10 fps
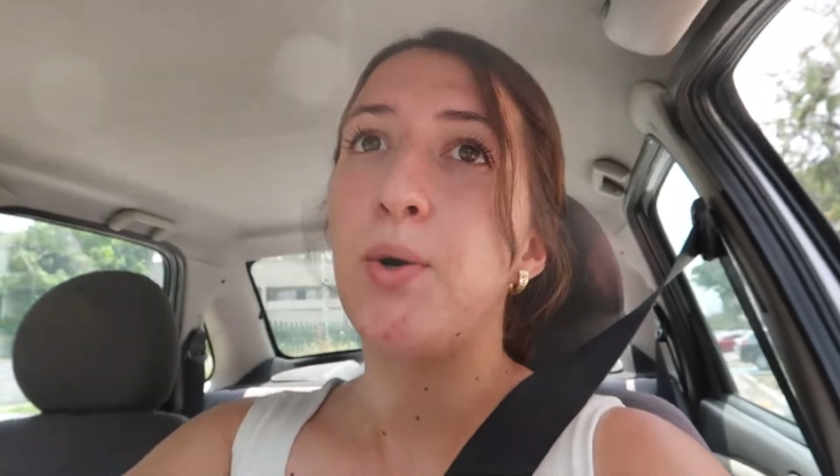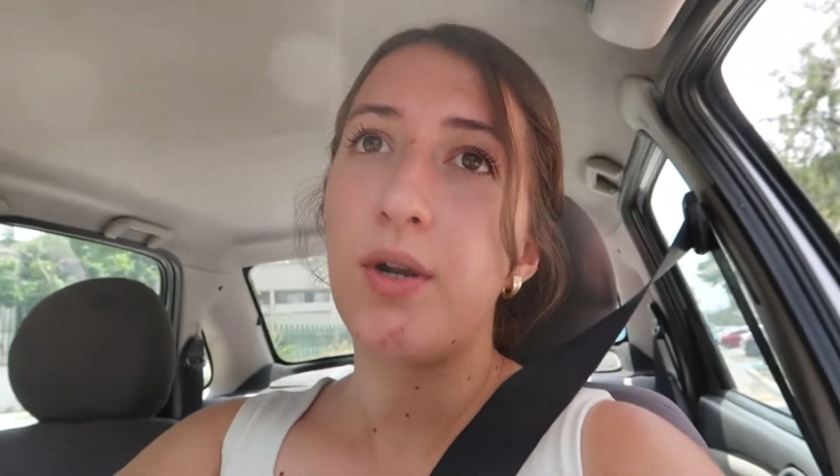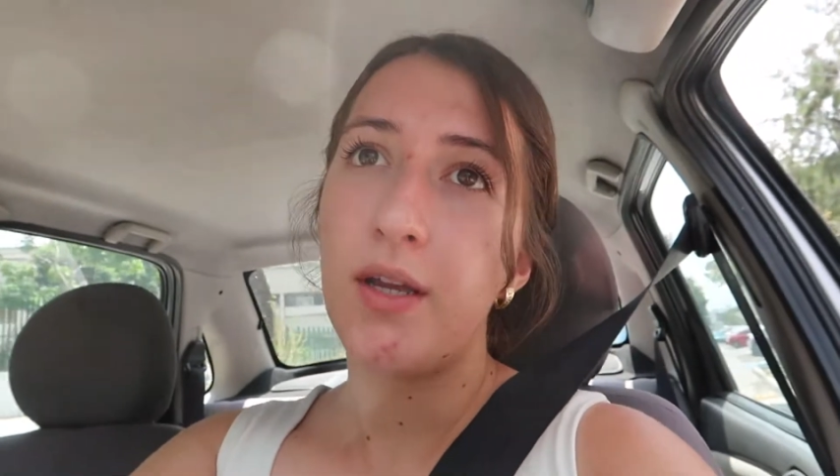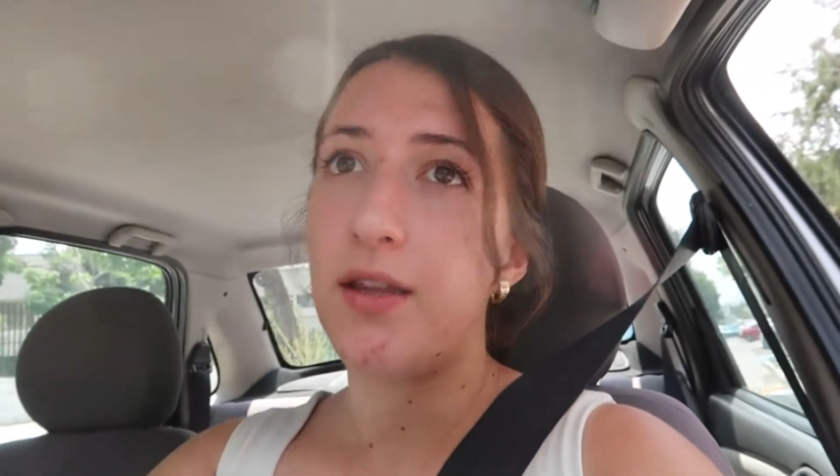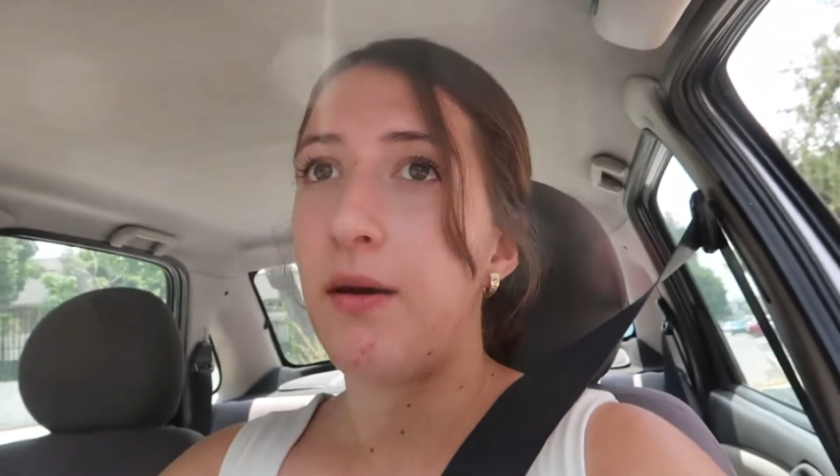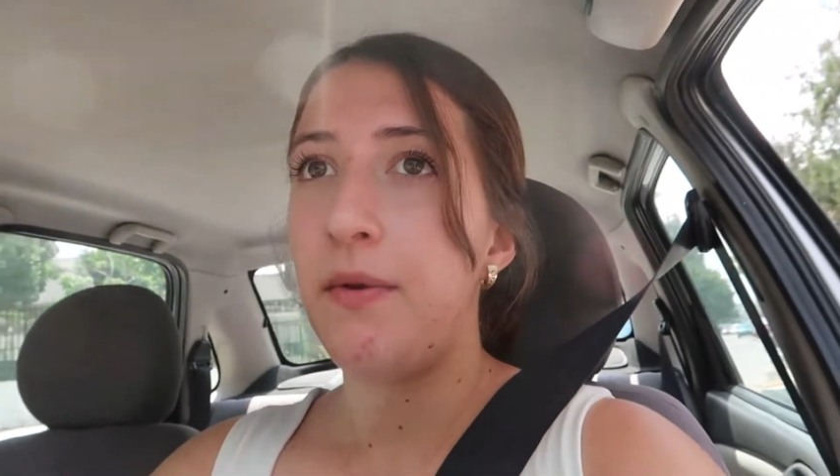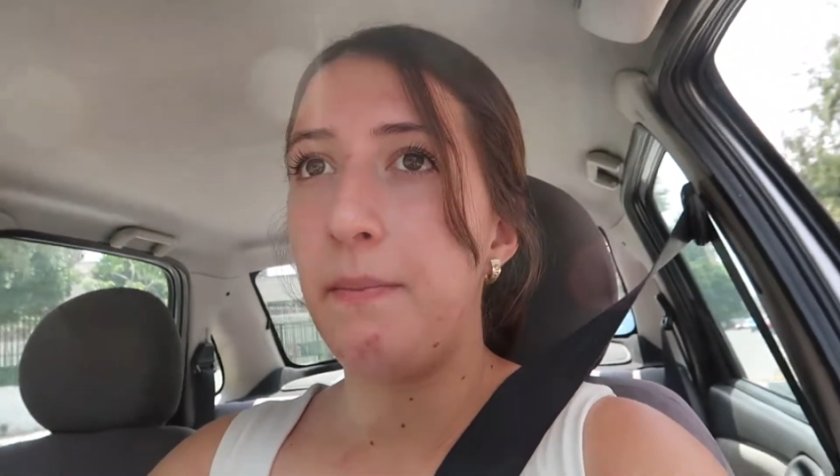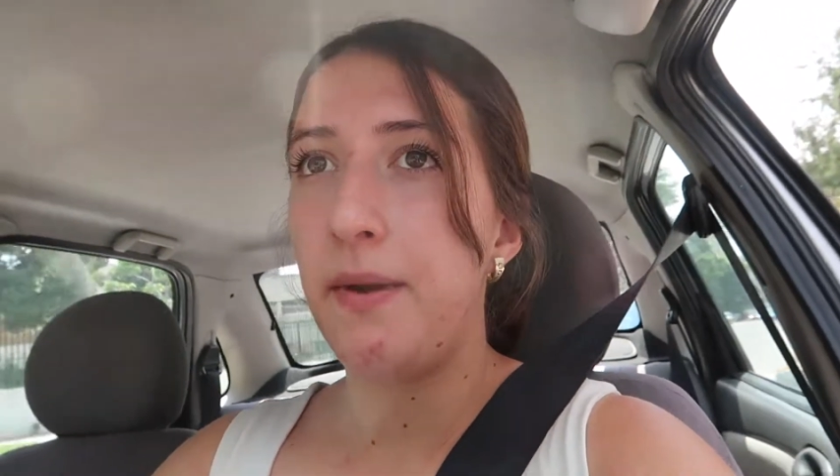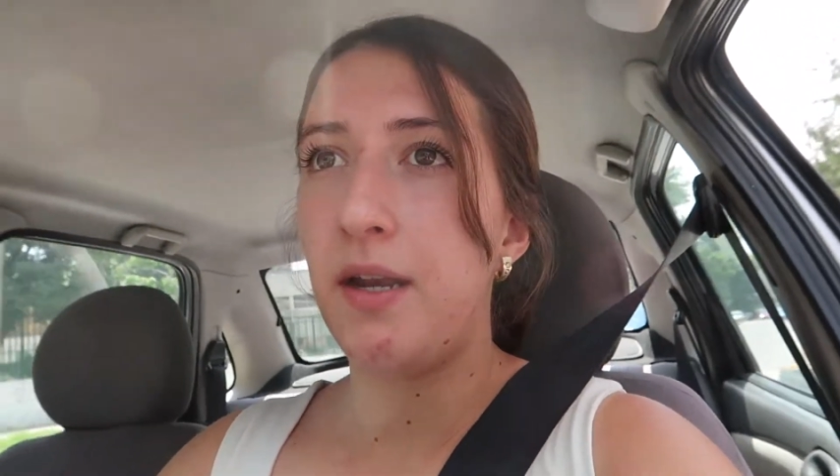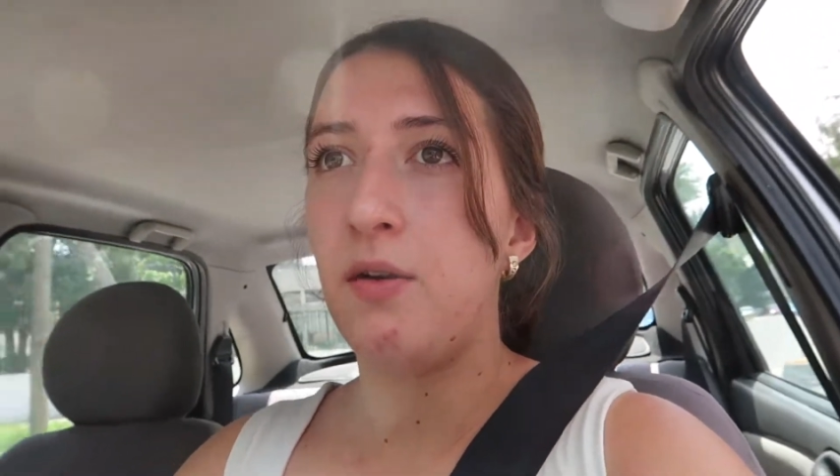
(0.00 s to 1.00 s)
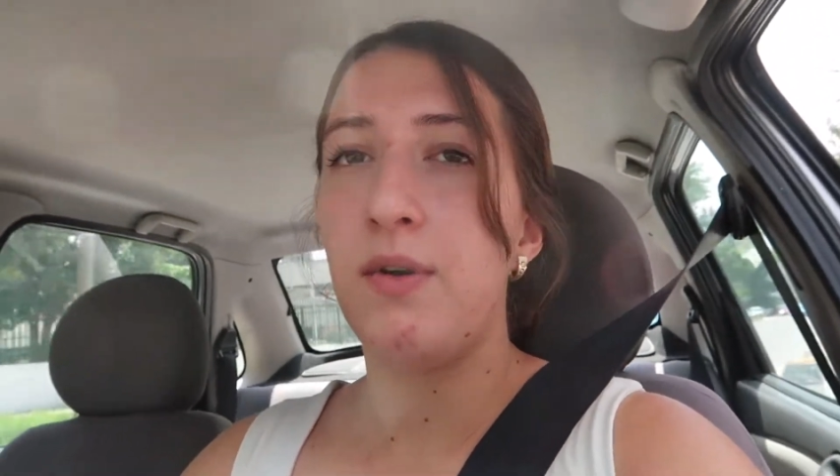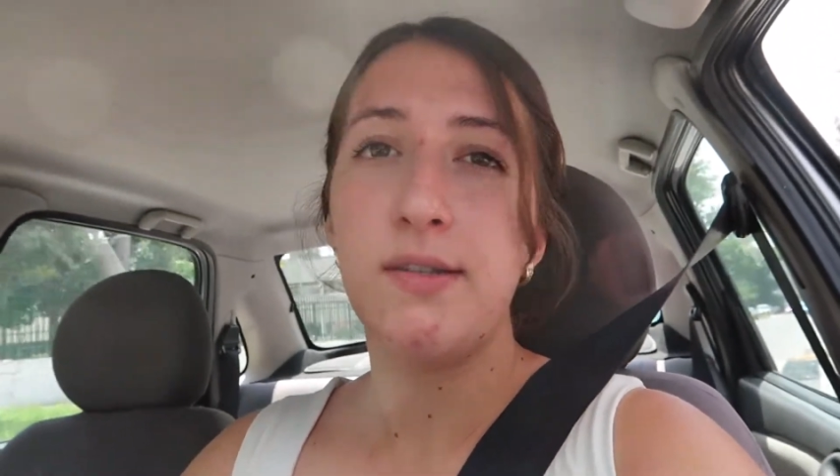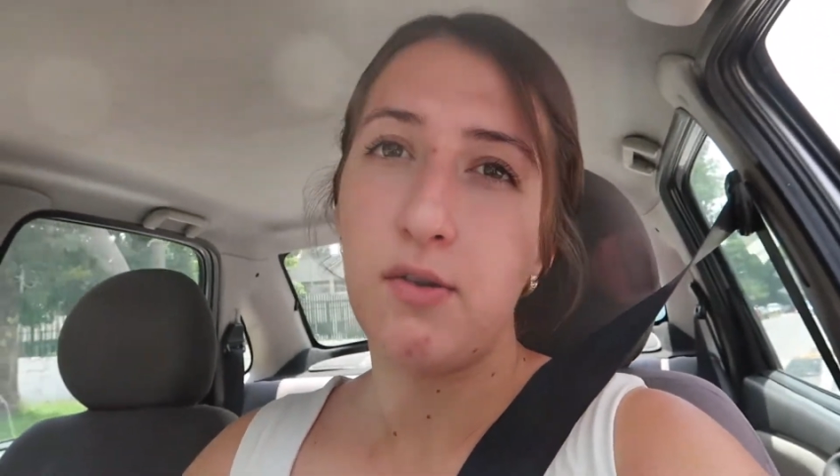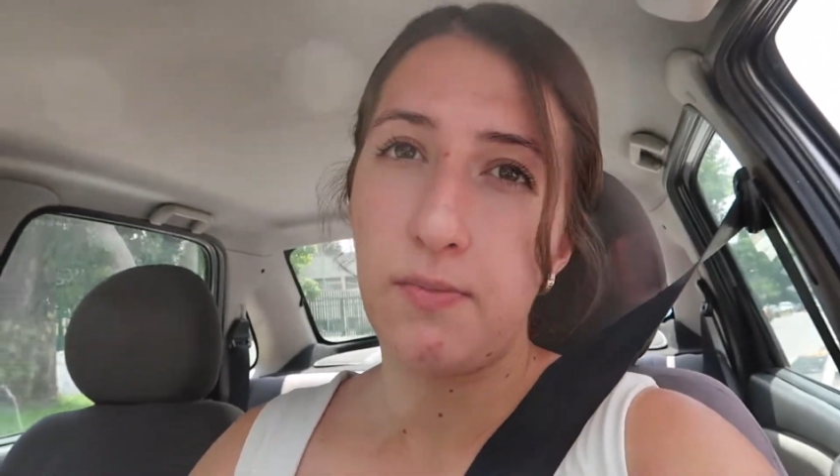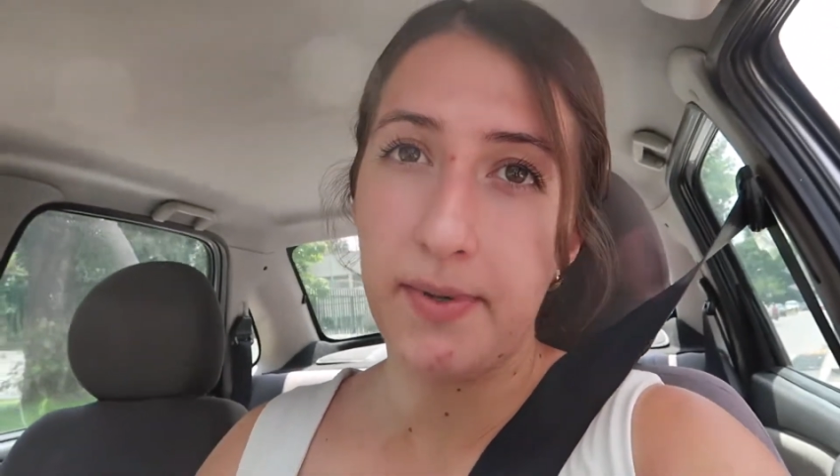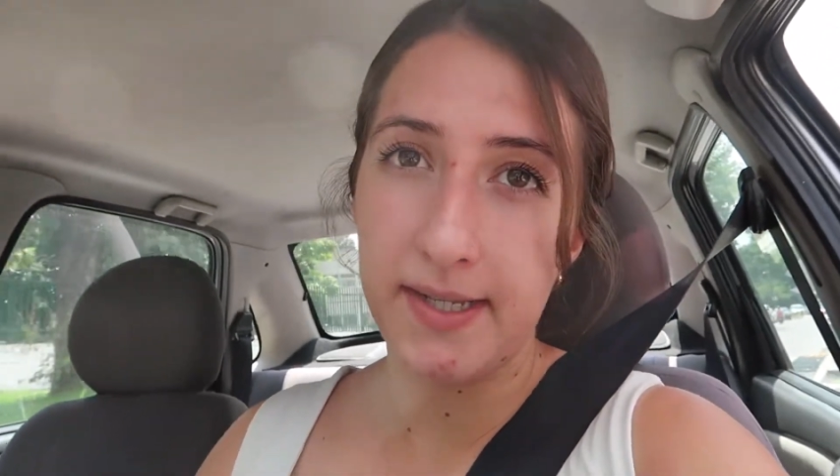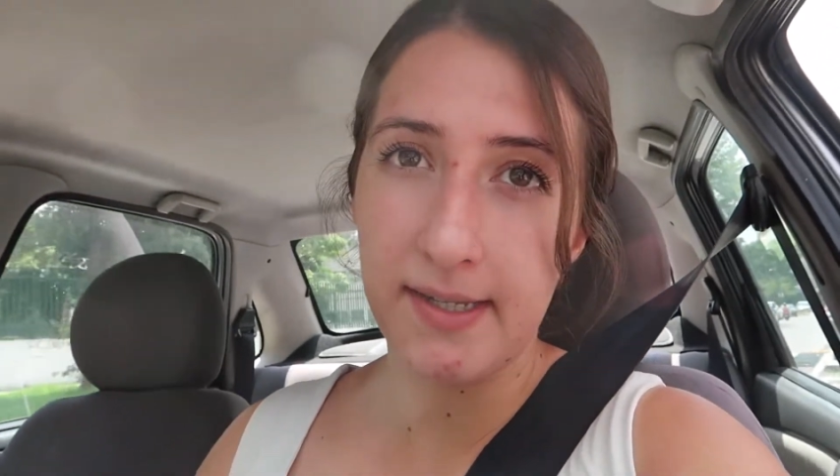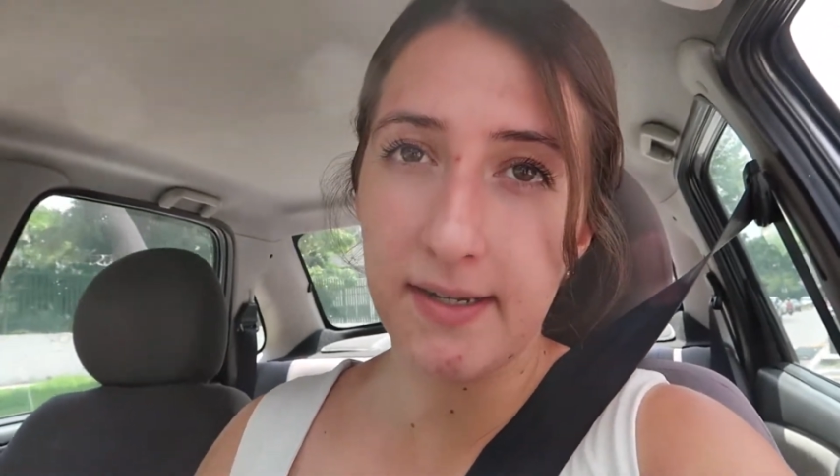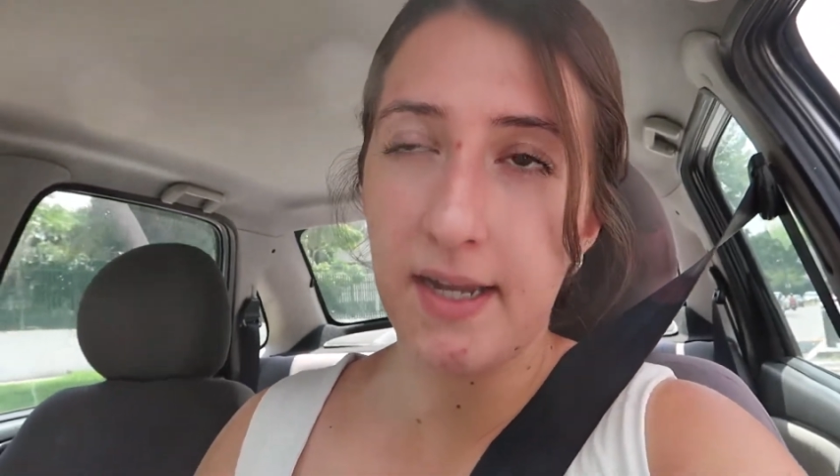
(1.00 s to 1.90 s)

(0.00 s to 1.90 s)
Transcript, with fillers: porque también viene una sorpresa